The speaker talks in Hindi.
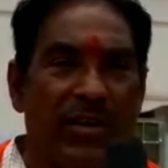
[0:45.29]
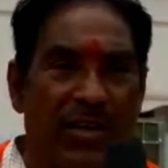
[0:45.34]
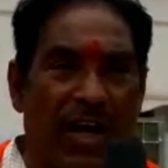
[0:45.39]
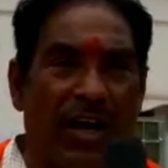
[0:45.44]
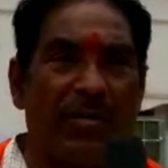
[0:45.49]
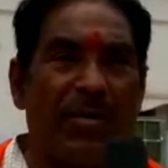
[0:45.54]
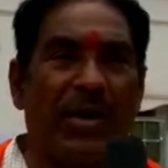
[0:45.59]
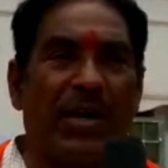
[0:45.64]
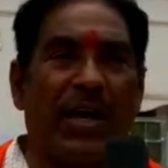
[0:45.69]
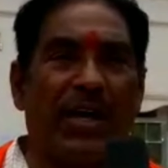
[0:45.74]

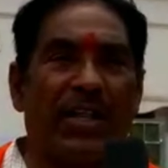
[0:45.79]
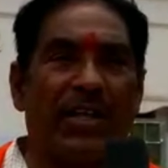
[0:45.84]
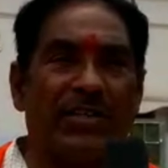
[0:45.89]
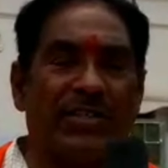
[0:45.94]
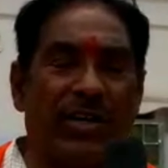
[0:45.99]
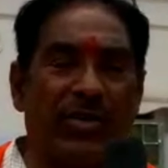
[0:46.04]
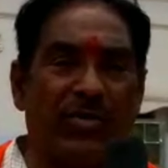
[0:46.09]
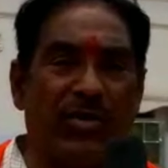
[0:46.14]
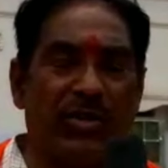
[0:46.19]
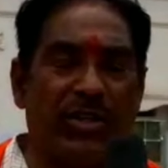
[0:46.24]
यह भी कहना
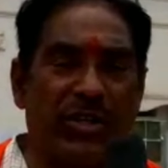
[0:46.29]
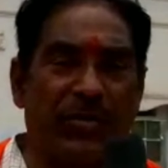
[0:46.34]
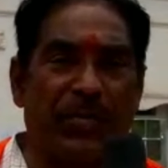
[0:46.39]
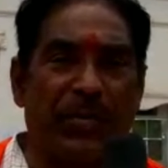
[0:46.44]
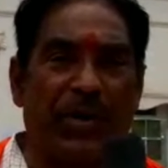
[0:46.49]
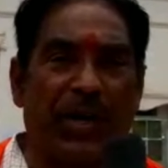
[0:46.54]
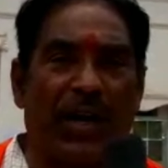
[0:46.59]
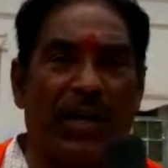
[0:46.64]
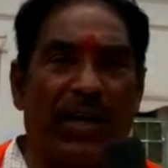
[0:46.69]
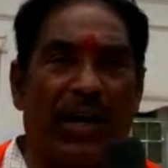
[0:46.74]
चाहेंगे जिस
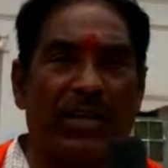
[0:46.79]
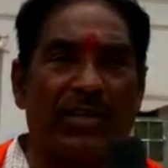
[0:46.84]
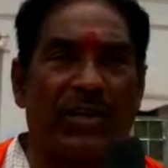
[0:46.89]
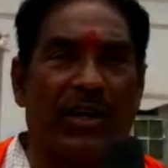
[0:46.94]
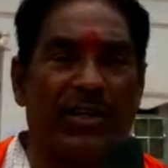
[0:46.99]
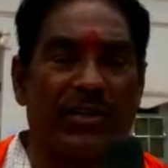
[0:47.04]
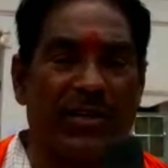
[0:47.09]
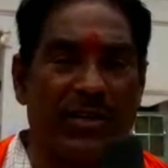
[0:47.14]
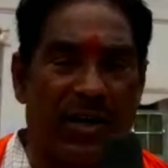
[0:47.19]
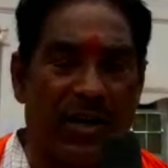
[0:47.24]
प्रकार आज
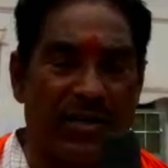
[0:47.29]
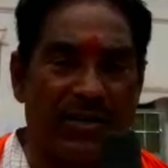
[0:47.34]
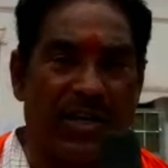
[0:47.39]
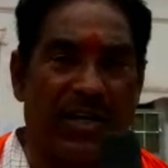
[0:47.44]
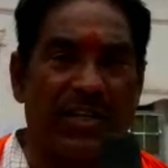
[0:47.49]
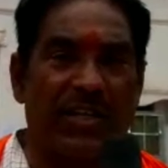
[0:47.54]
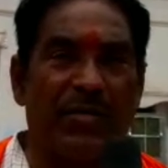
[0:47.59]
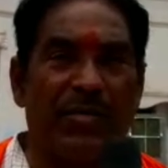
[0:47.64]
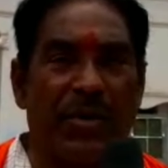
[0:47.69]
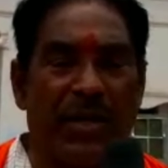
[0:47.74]

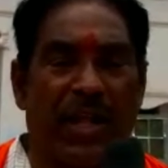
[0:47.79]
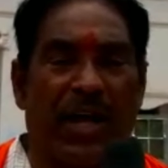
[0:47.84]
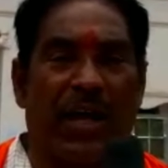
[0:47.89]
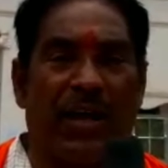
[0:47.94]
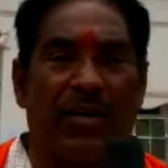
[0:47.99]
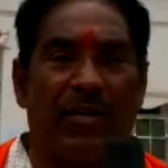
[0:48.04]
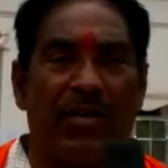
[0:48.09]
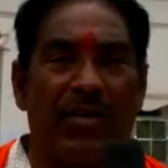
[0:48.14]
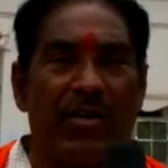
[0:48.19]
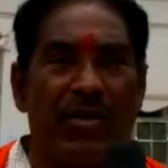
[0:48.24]
आज़ादी मिला
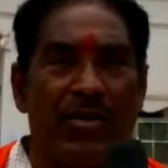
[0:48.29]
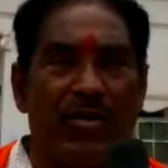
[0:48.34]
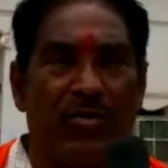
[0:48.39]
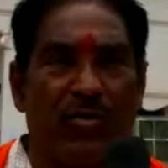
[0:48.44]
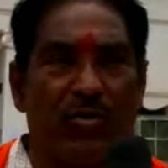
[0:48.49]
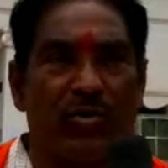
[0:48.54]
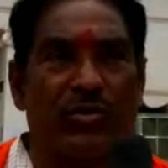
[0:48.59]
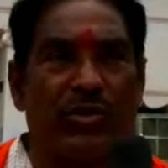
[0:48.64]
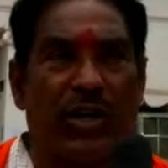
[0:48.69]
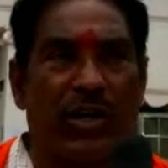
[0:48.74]
है
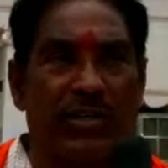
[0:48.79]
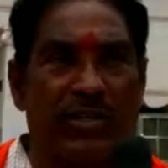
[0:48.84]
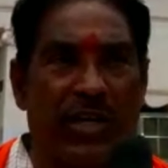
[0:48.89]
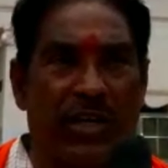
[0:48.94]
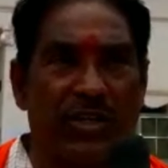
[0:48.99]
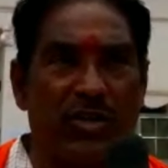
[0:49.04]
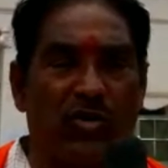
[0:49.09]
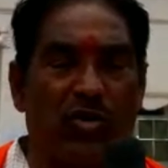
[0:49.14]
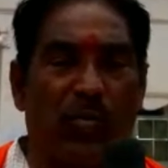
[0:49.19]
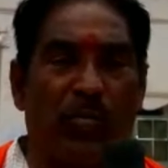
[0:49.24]
उस
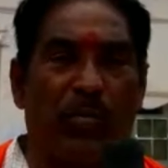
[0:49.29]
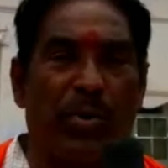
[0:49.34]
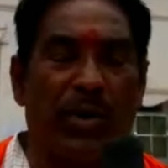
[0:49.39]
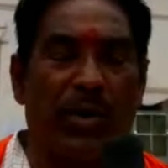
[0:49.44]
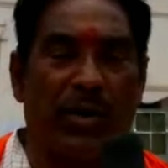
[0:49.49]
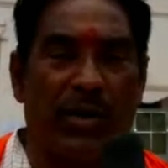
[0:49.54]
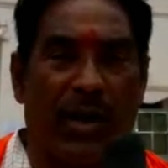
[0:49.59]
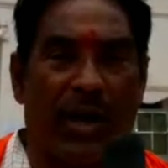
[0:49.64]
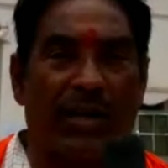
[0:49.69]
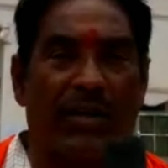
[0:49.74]
आज़ादी को
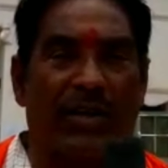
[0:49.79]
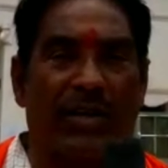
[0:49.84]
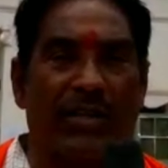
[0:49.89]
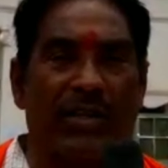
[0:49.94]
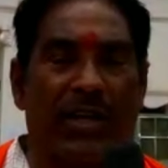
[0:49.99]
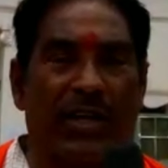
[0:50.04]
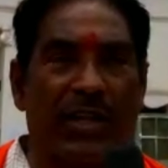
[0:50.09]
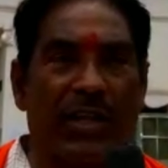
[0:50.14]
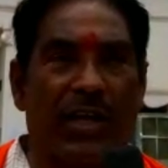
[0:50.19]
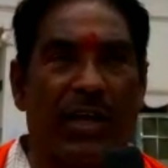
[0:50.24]
बरकरार
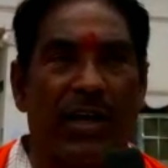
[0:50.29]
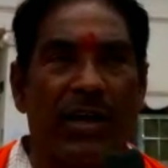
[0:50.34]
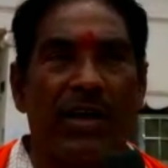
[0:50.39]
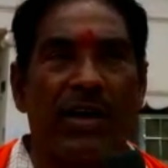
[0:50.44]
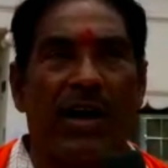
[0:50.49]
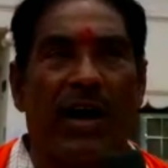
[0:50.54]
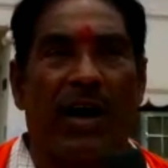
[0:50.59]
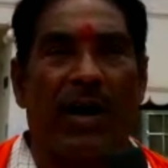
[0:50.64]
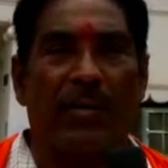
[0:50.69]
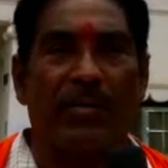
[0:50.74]
रखने के लिए
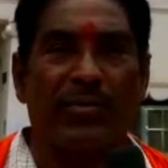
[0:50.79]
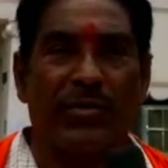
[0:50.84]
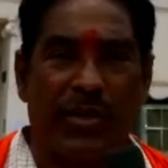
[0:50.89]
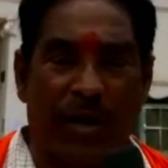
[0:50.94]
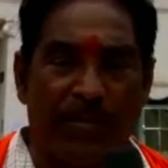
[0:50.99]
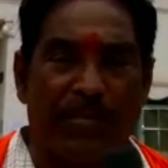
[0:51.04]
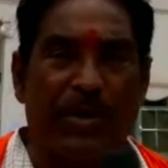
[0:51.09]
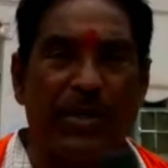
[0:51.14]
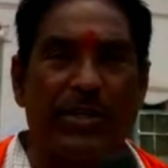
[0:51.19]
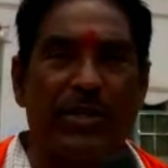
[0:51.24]
हम
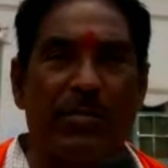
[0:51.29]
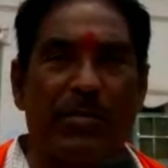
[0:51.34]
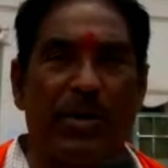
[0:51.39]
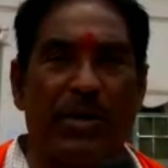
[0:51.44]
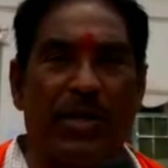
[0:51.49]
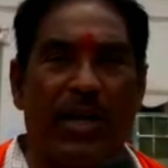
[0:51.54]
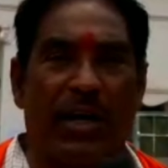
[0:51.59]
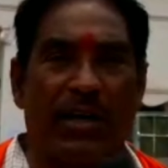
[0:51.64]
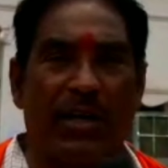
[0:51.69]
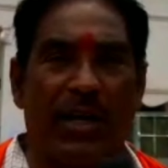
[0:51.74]
सब की
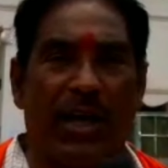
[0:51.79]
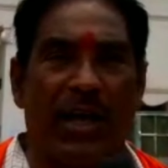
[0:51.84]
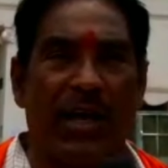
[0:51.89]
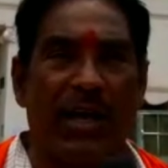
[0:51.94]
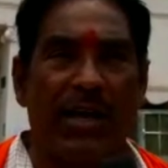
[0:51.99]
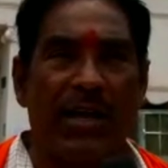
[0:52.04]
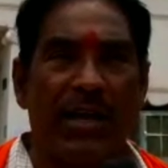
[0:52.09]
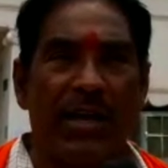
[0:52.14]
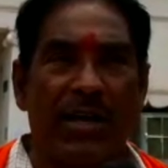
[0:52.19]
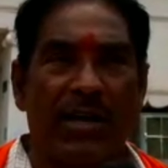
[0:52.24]
जिम्मेदारी है
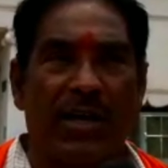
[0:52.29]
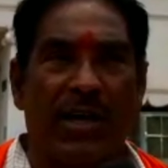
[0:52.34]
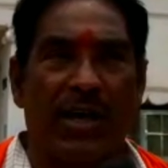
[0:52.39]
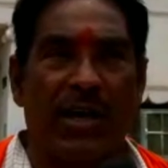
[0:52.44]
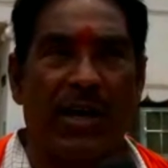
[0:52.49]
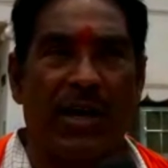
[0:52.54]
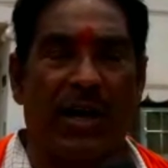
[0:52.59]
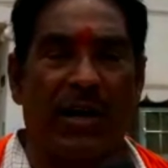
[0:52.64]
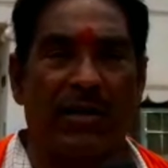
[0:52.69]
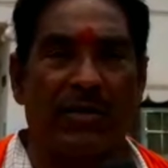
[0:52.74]

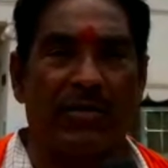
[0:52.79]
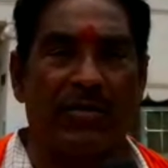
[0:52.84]
कि